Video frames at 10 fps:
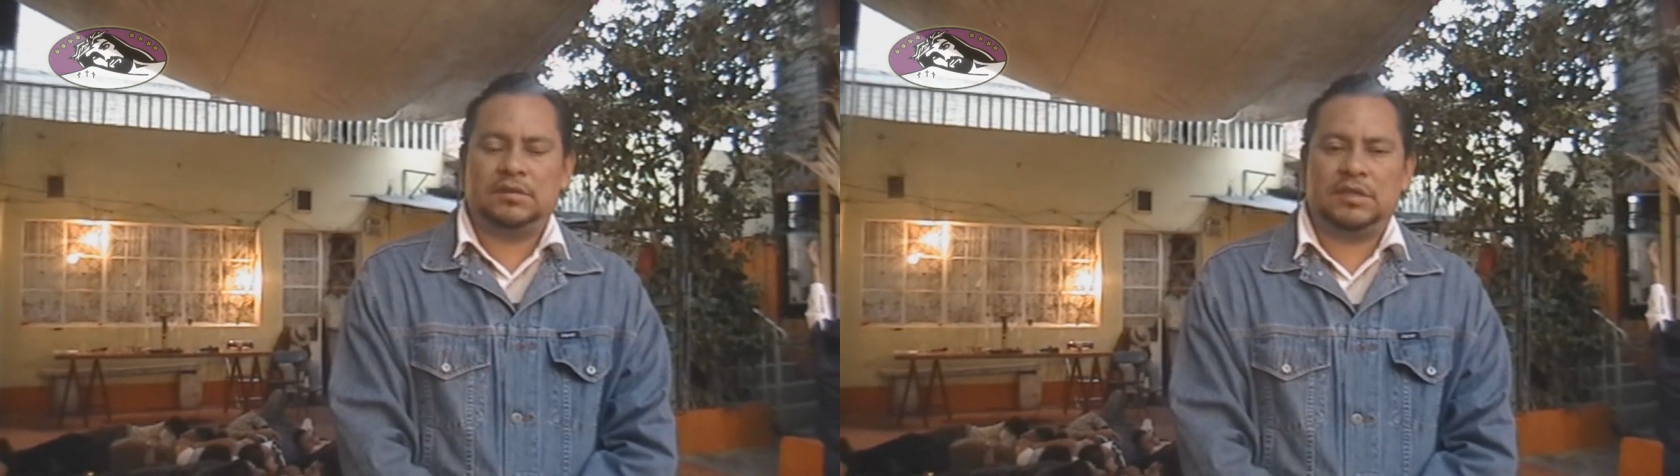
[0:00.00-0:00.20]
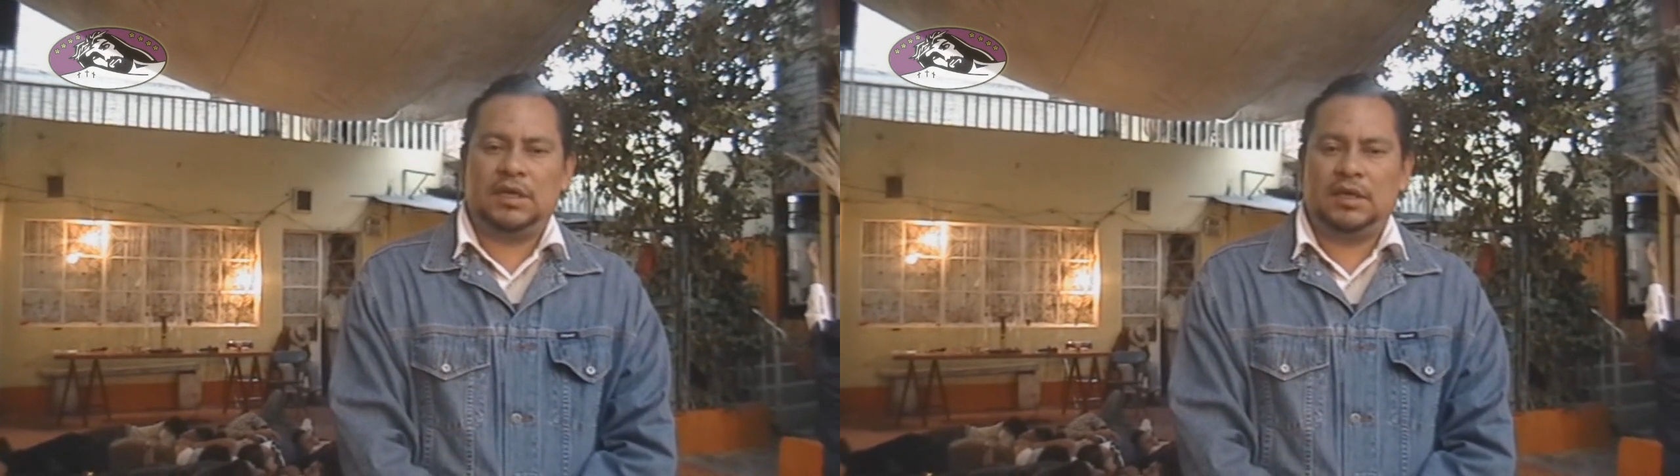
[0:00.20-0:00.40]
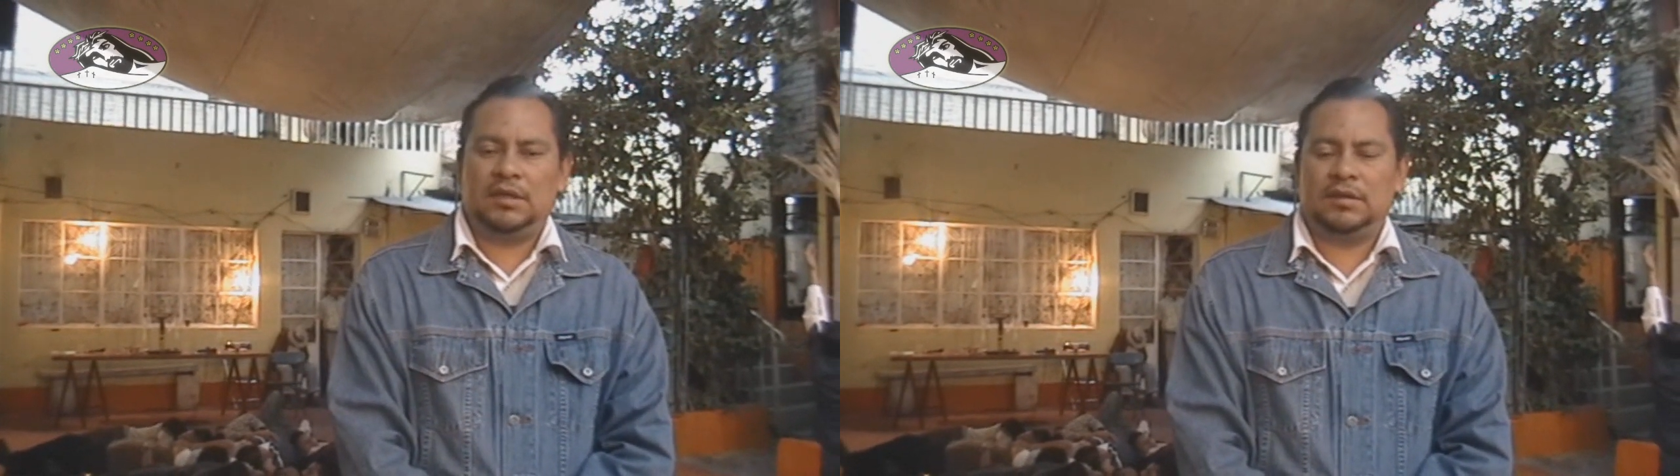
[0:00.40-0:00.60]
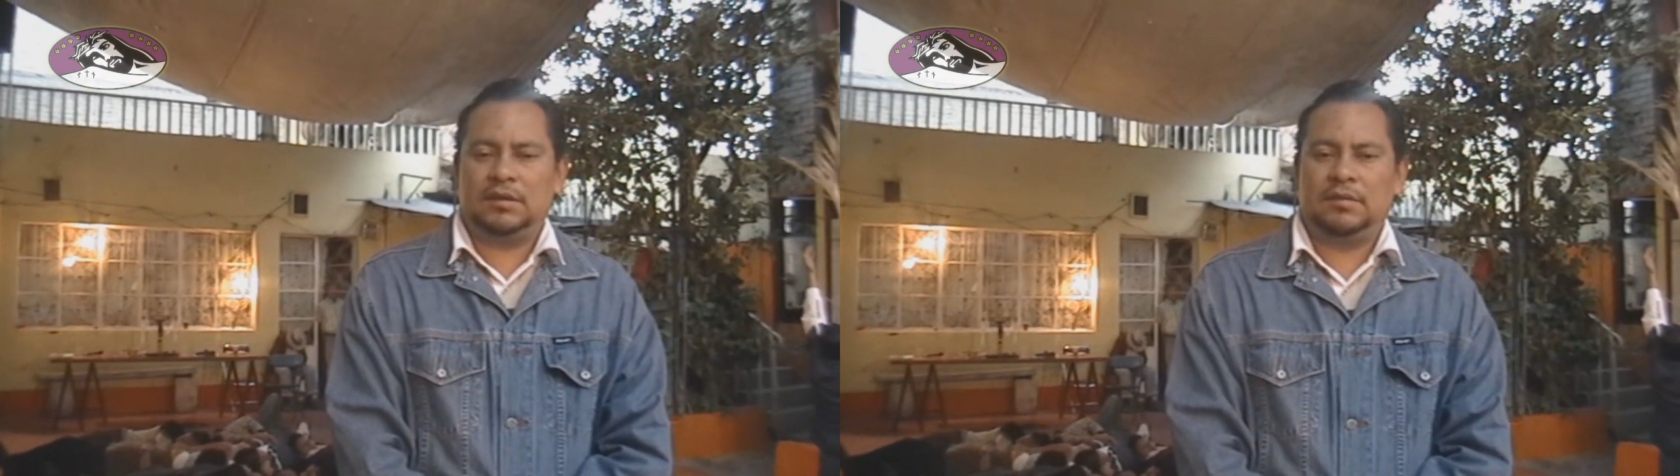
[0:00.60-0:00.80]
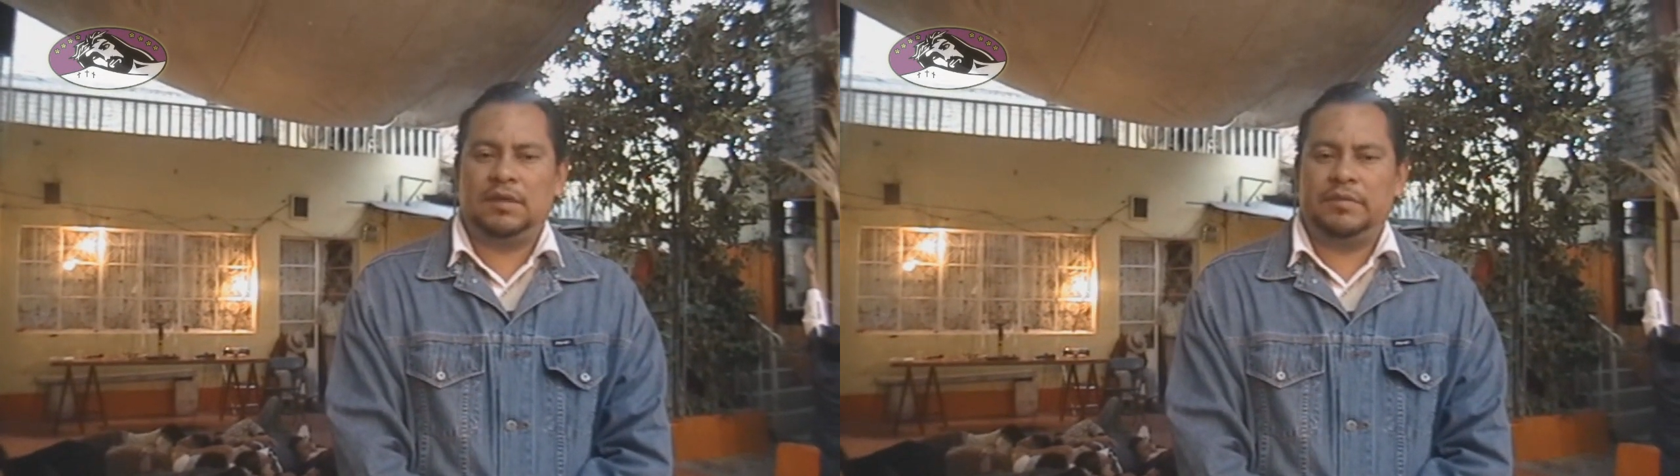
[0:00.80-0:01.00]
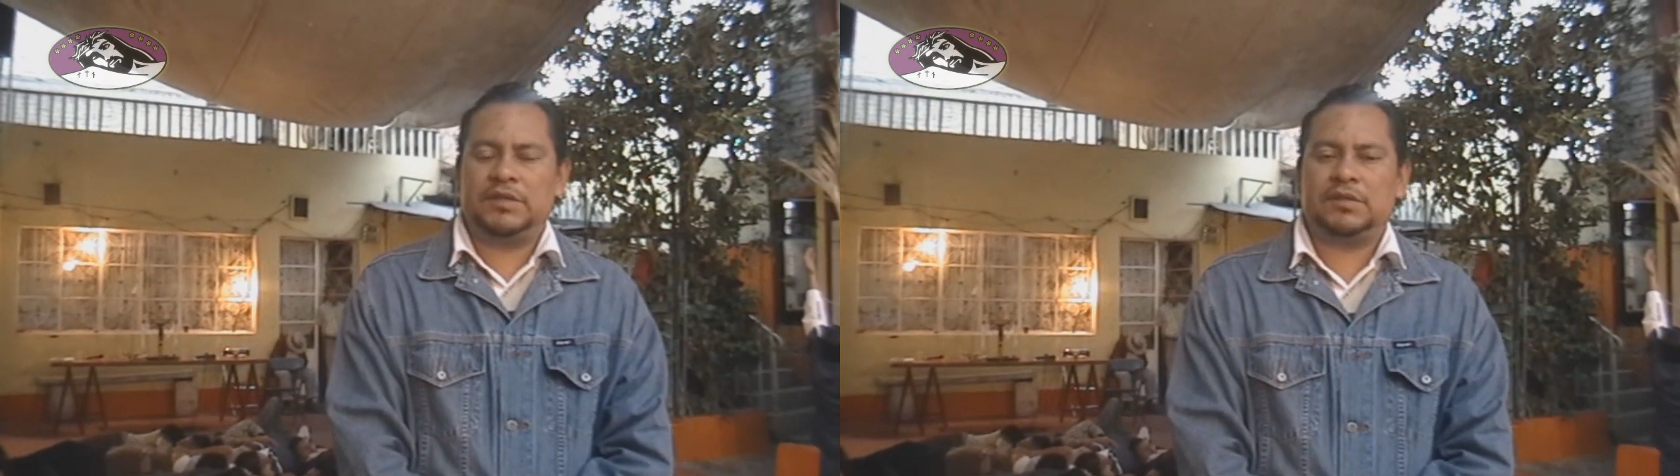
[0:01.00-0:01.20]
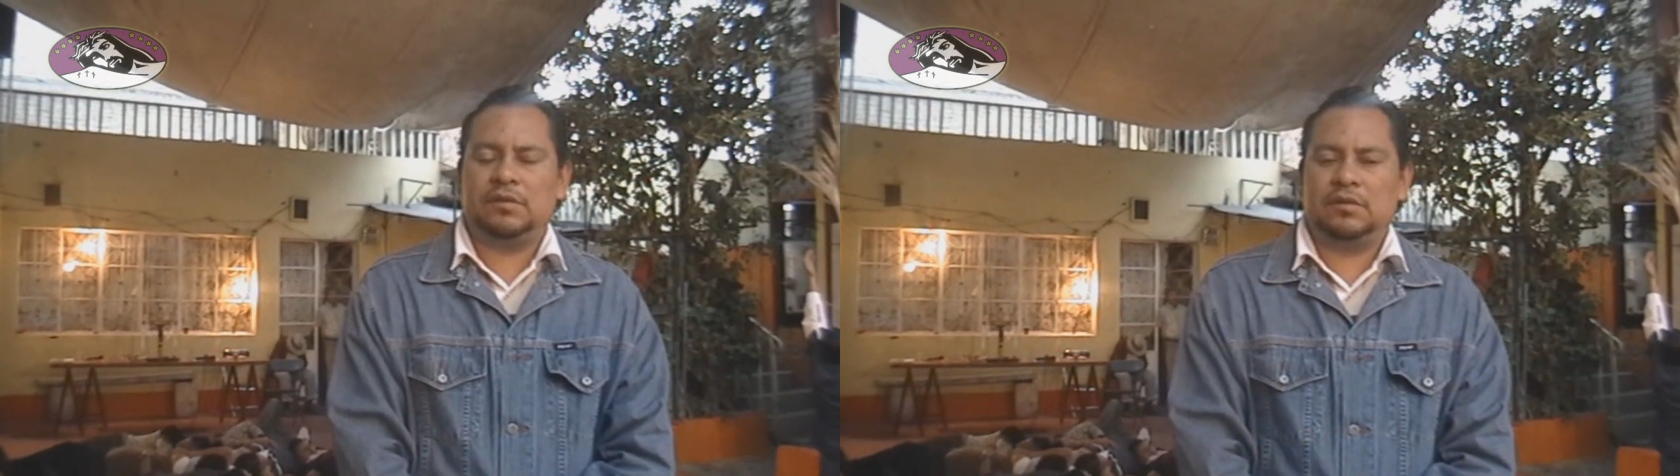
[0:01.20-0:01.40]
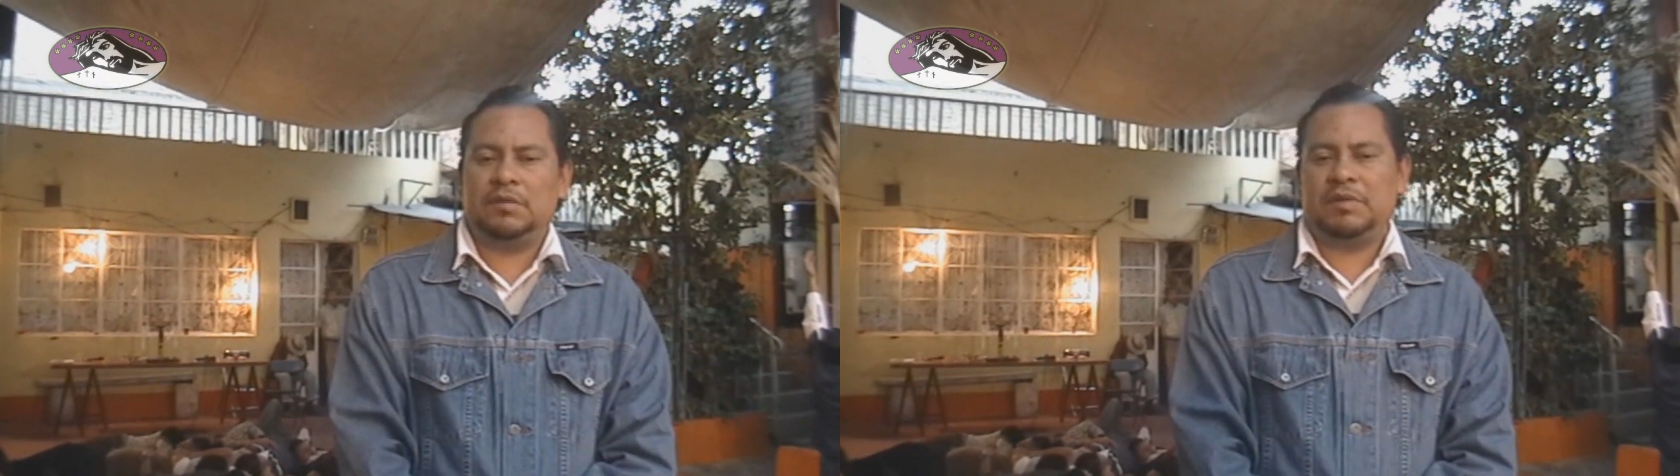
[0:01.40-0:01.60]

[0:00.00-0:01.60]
sí he, visto,